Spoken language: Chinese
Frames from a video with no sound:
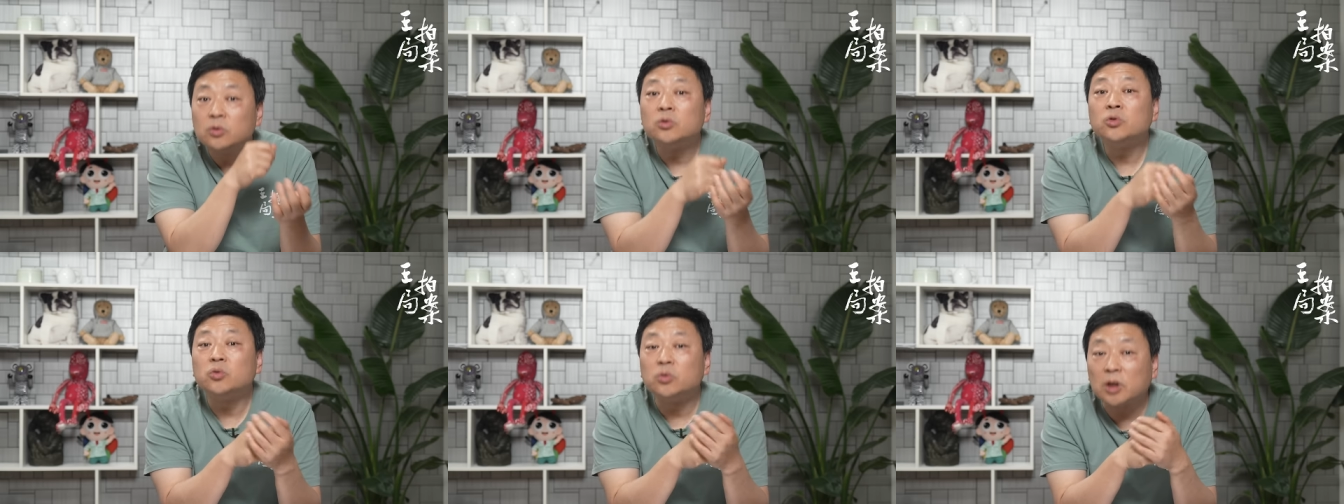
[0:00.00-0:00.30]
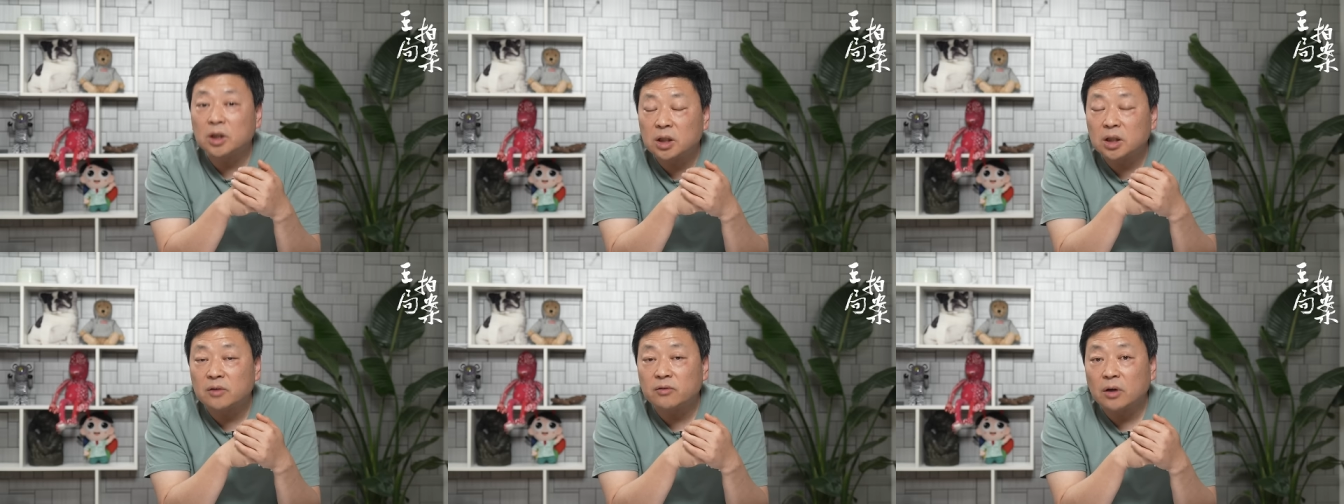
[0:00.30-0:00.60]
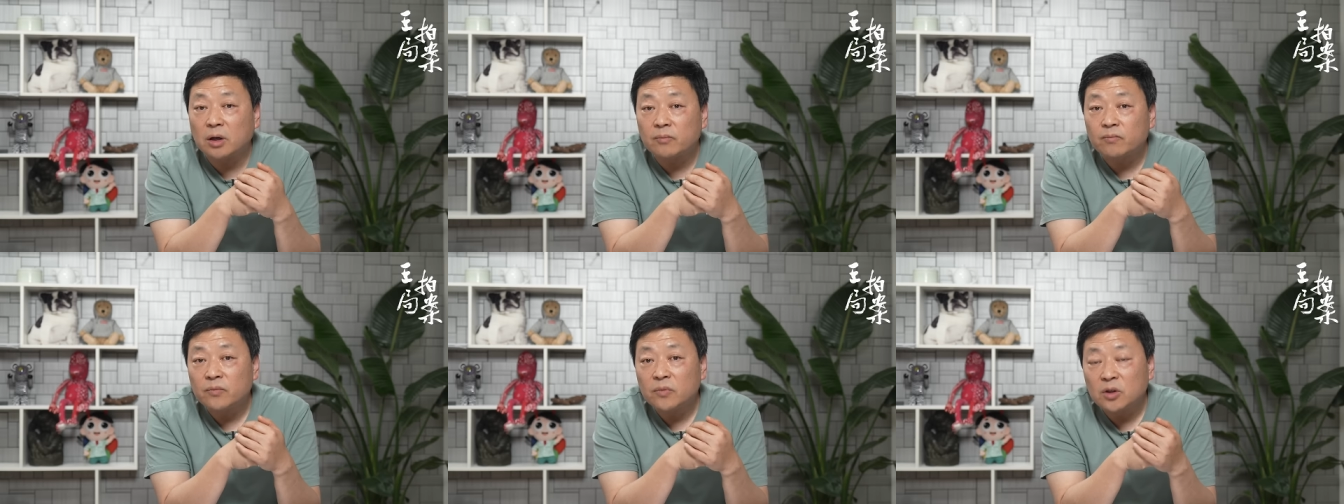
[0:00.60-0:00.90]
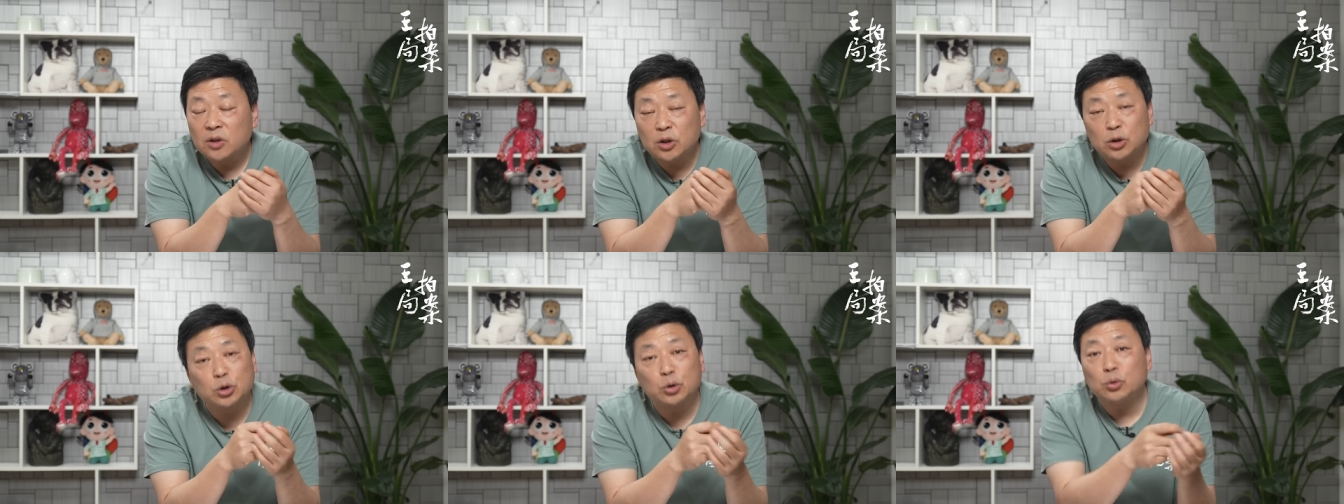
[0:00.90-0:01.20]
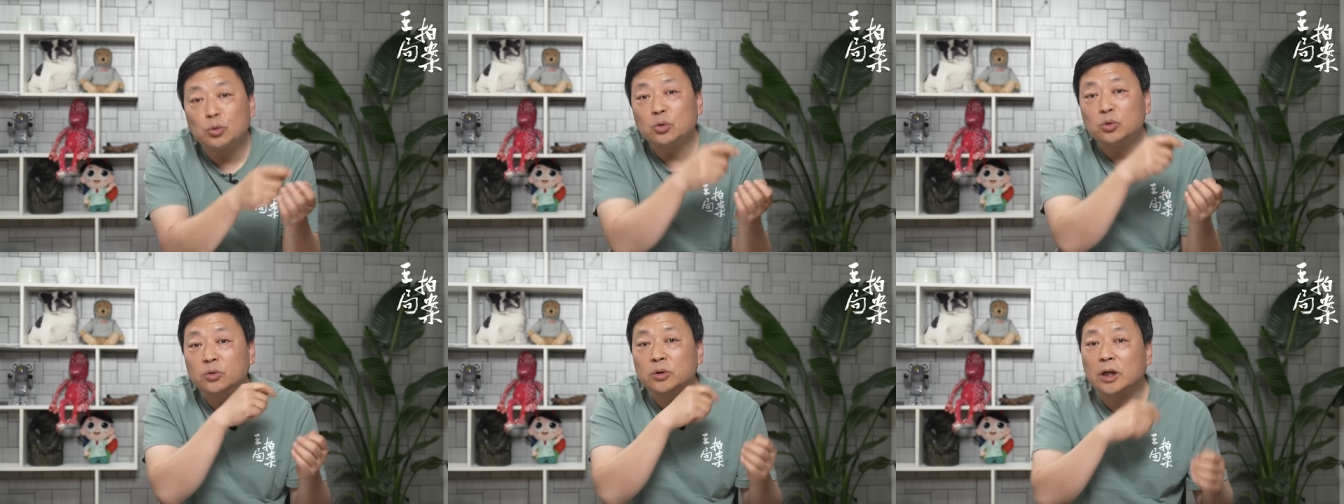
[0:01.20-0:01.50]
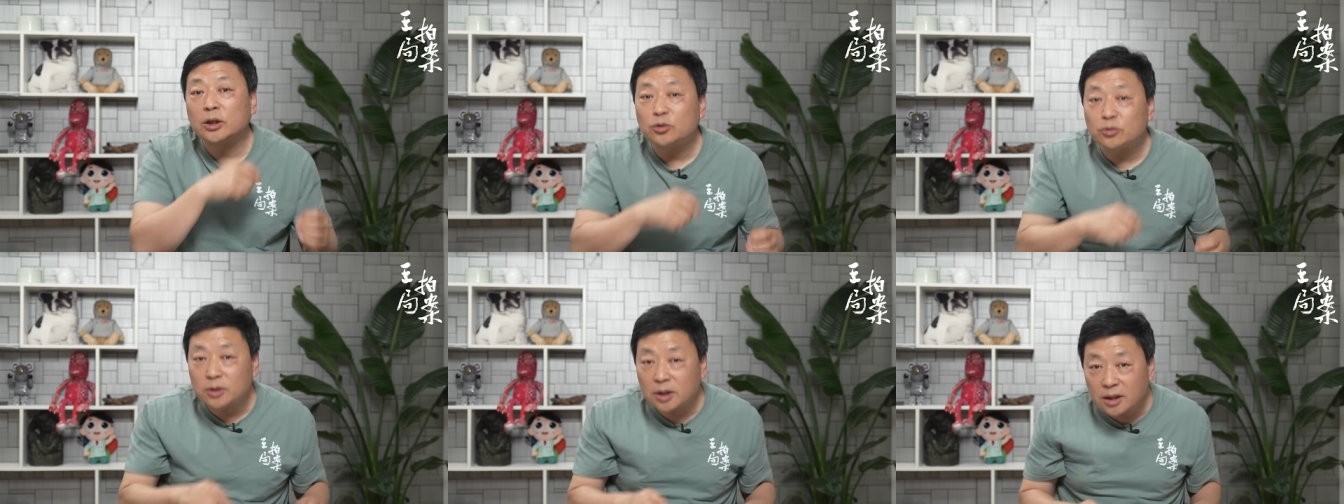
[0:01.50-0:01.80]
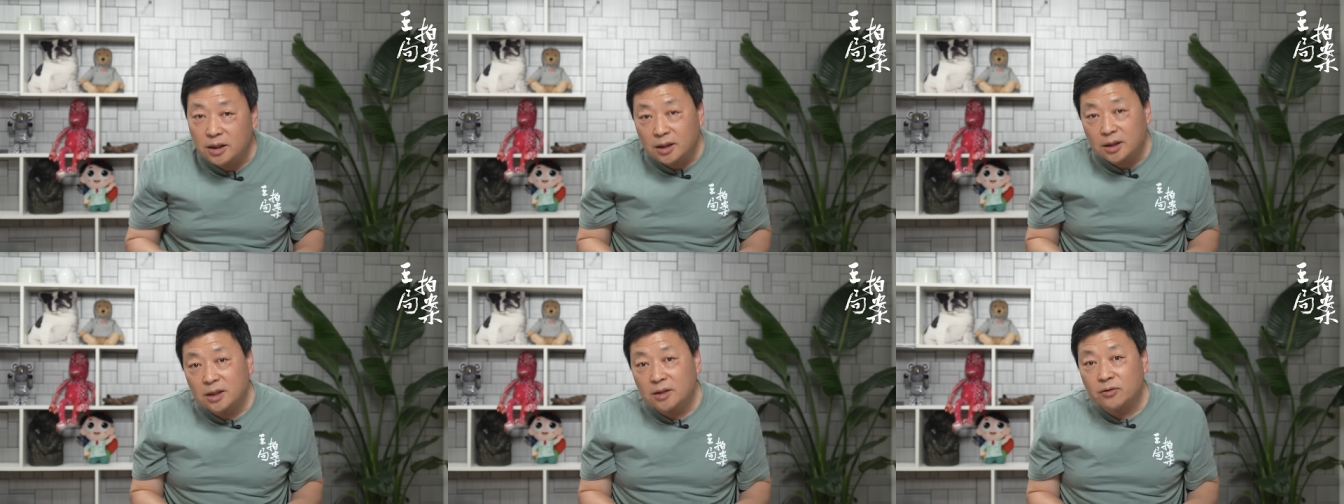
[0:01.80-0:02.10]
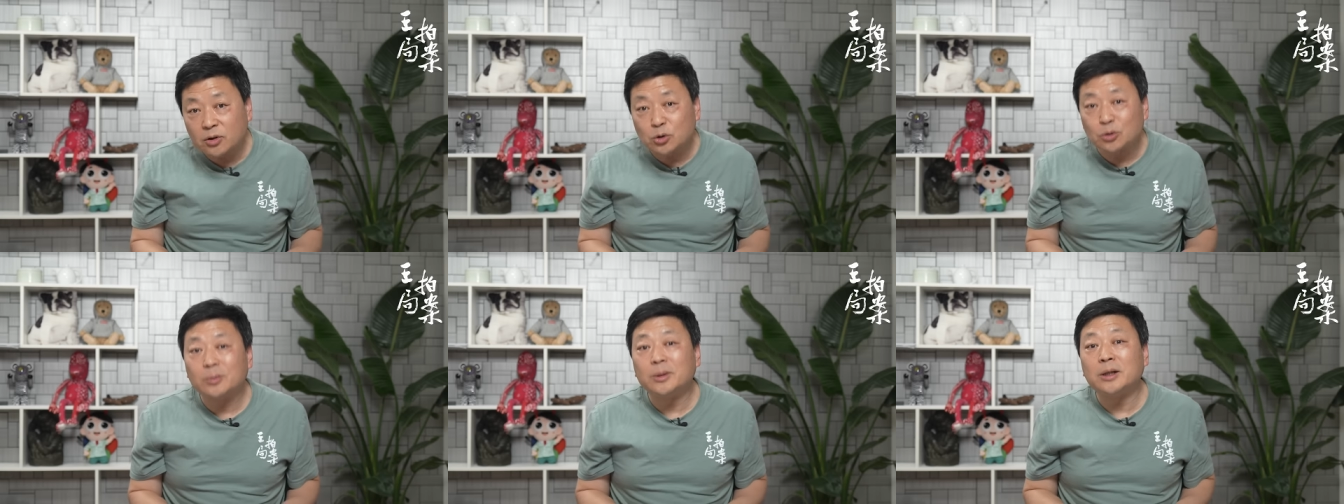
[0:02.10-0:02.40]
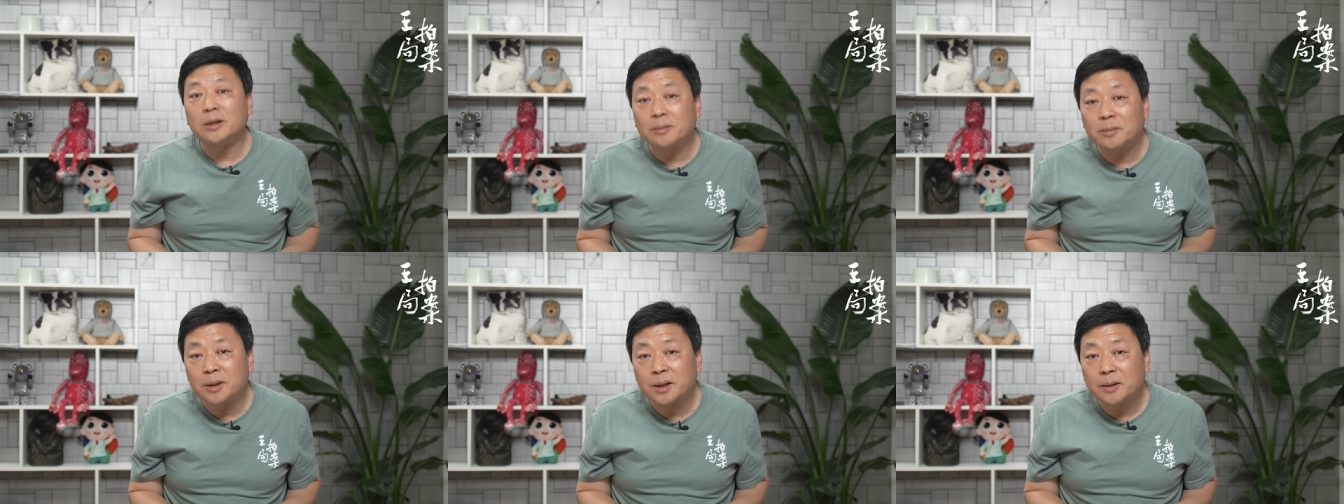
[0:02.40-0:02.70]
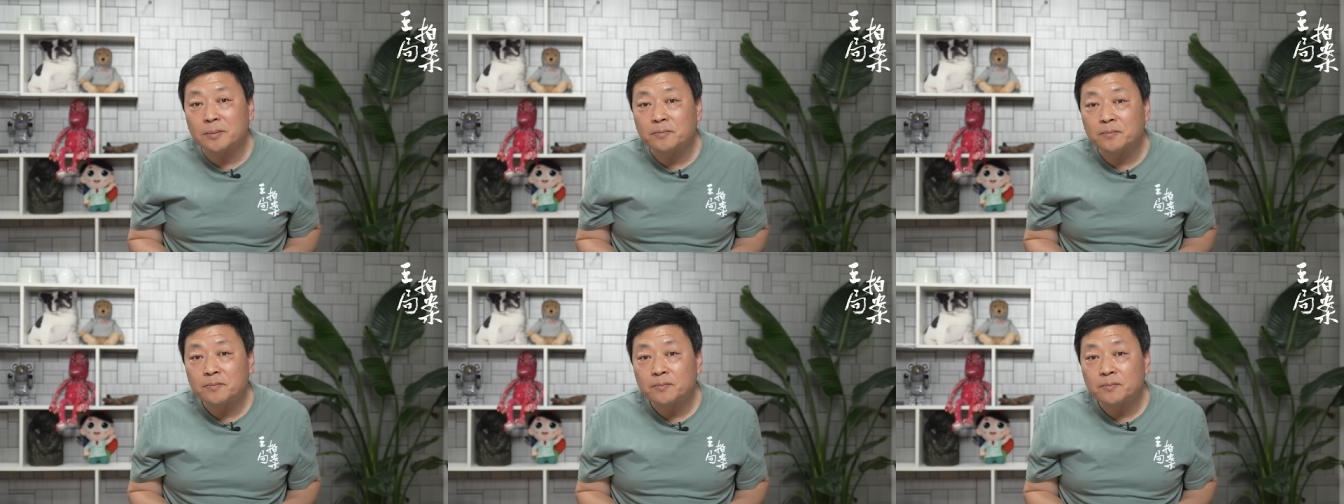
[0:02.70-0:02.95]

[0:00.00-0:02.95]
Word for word: 住的地方，你中共中央住在那个地方说明什么呀？